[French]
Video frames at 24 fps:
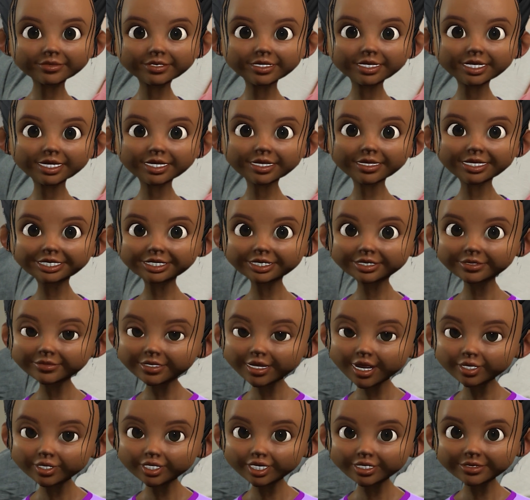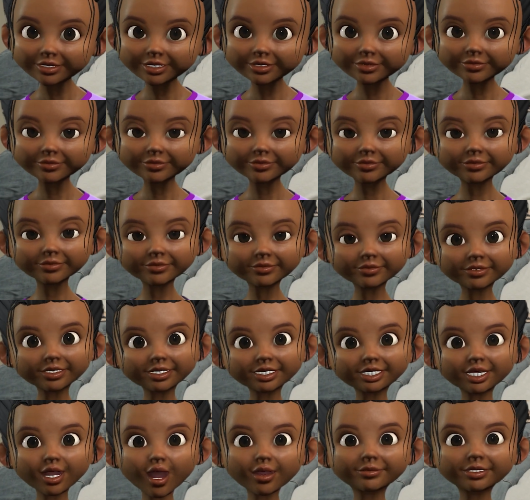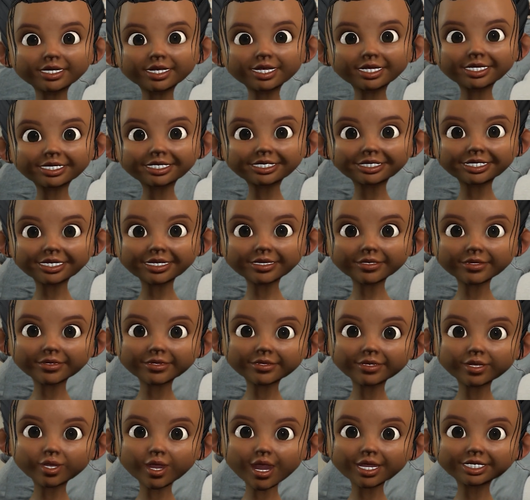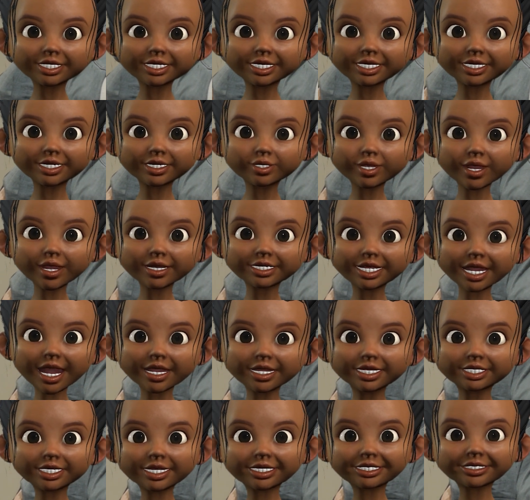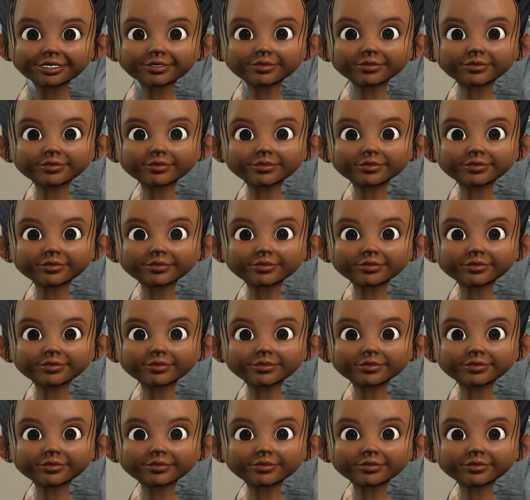Ils disent toujours qu'ils sont fatigués ou que c'est trop difficile.